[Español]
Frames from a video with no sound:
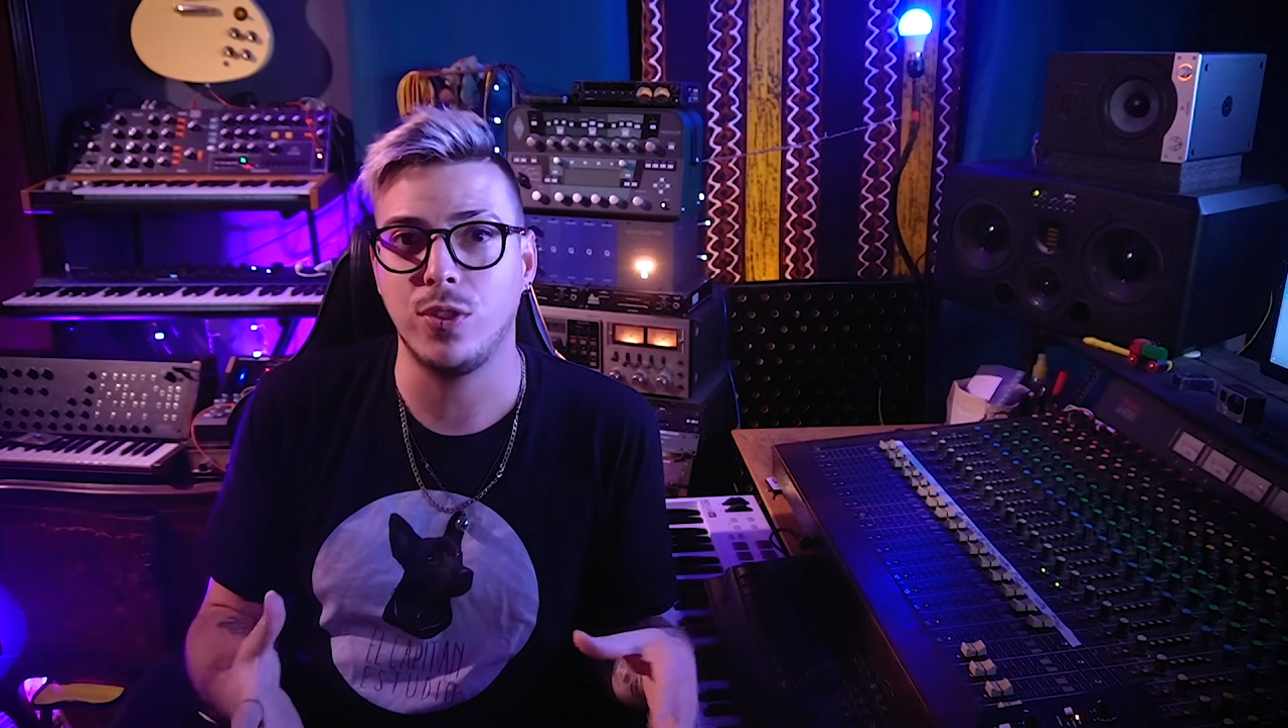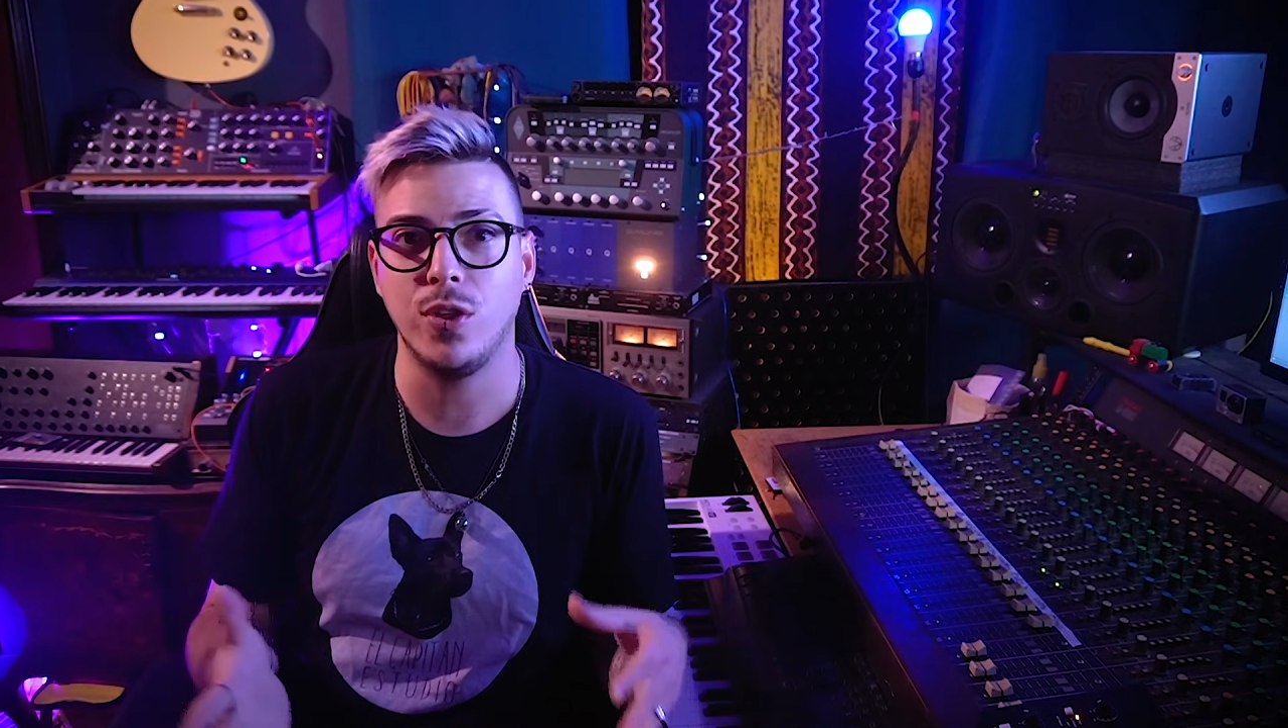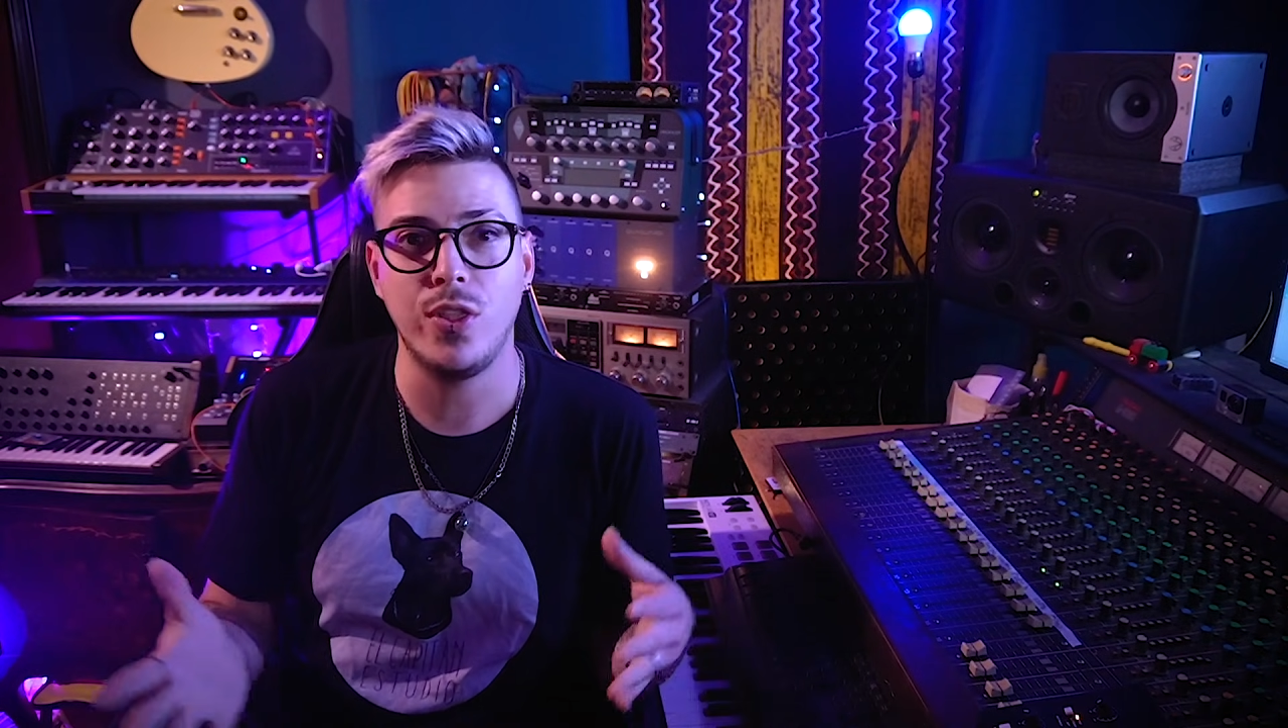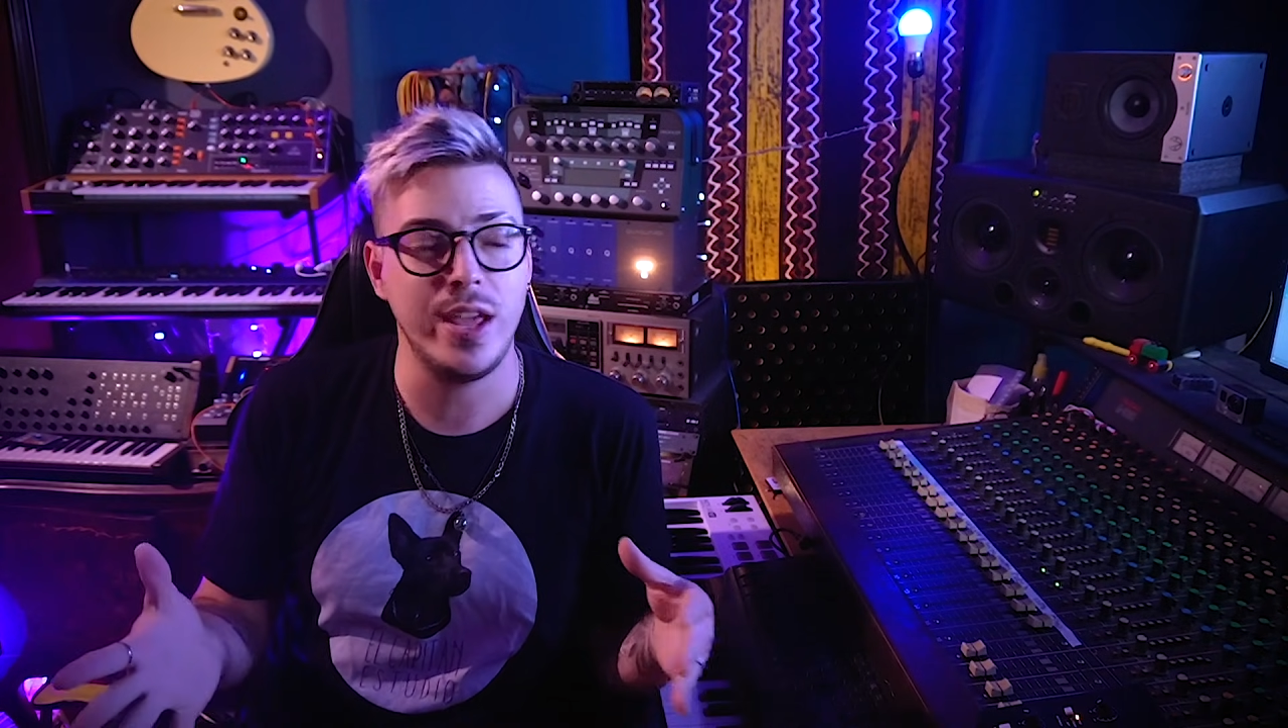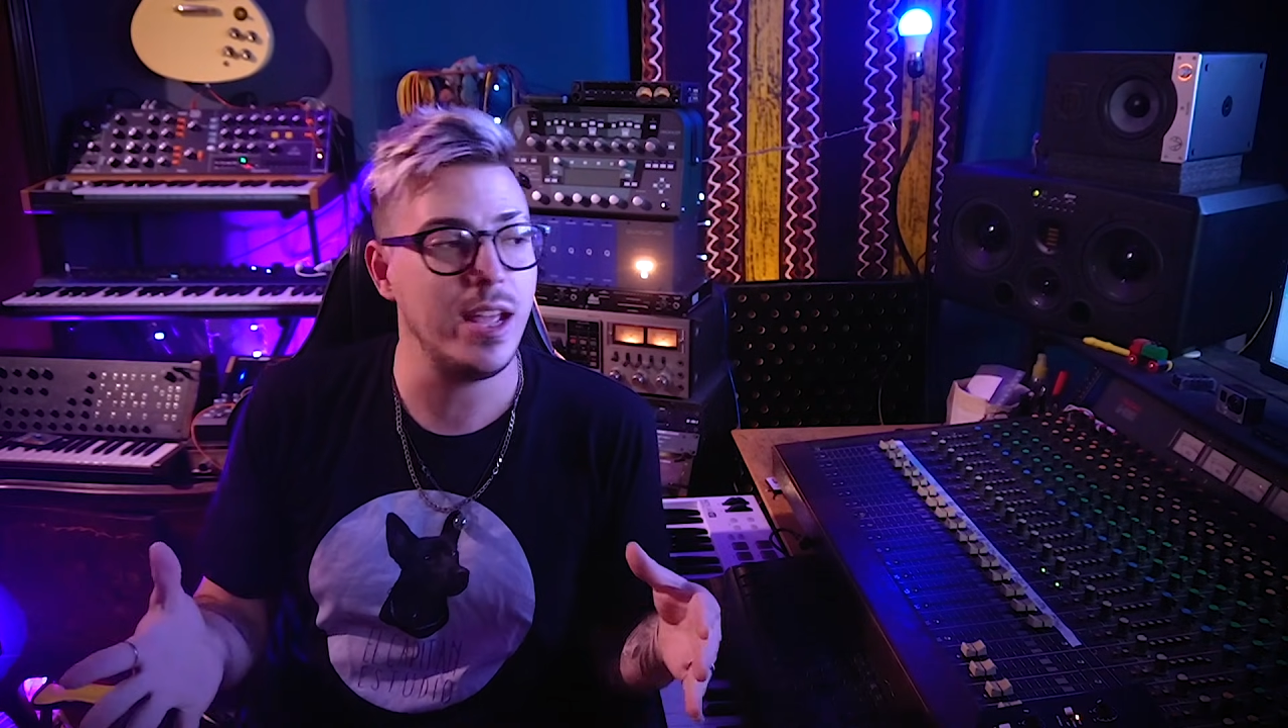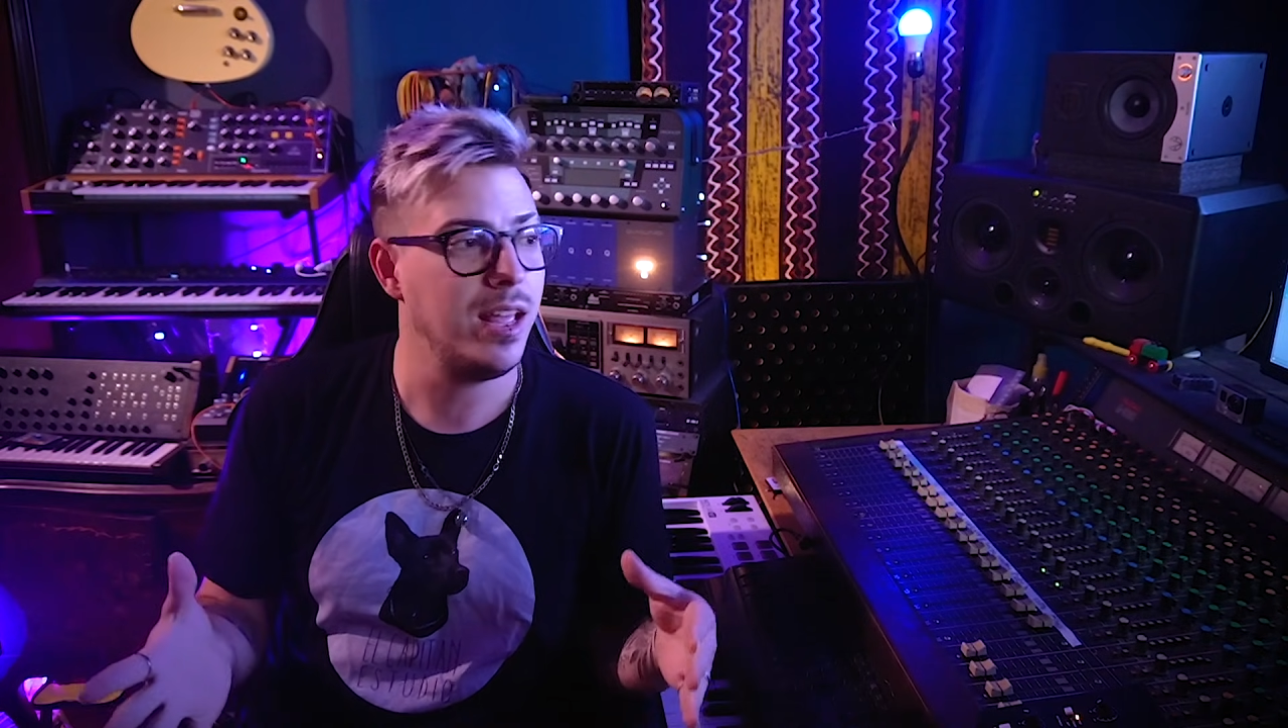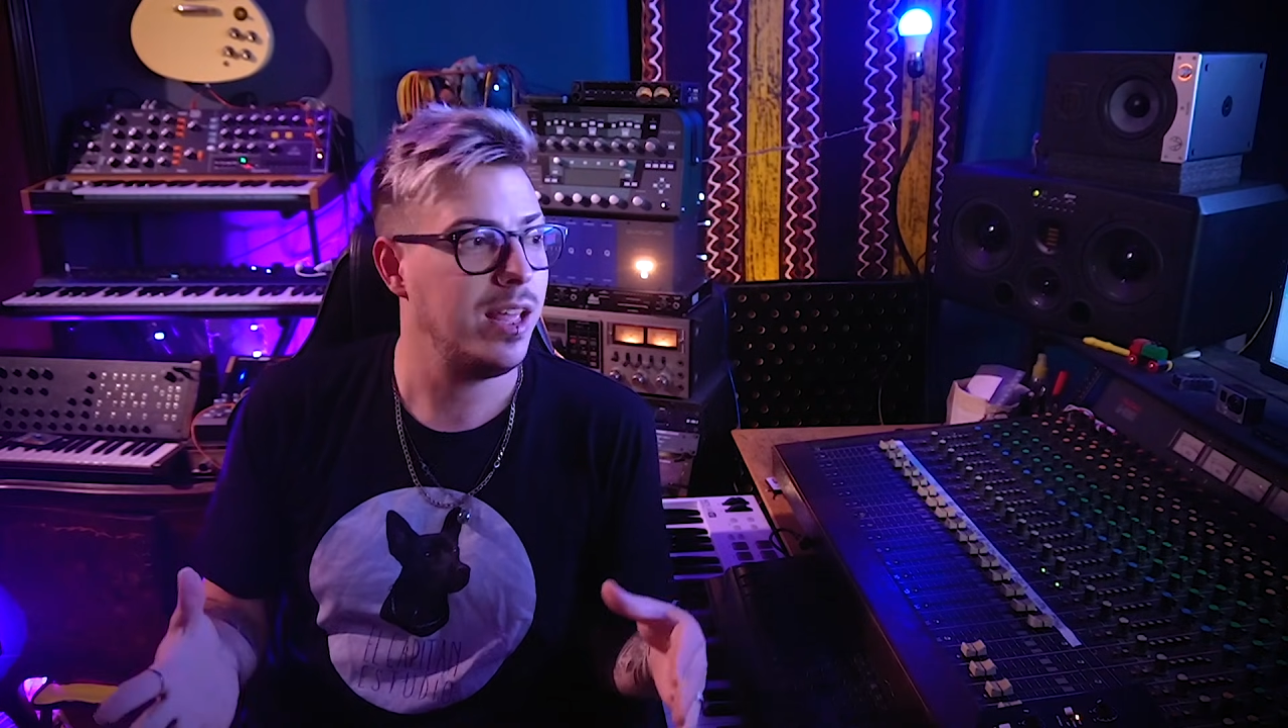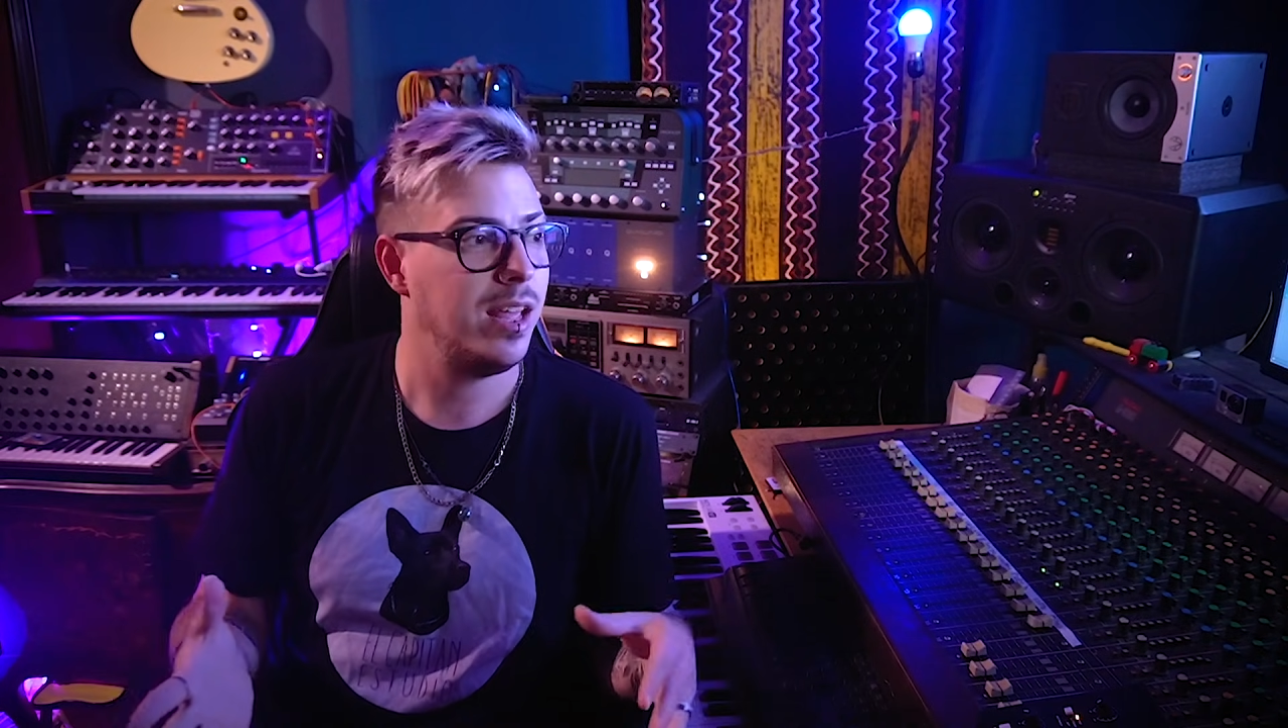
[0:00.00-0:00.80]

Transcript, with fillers: donde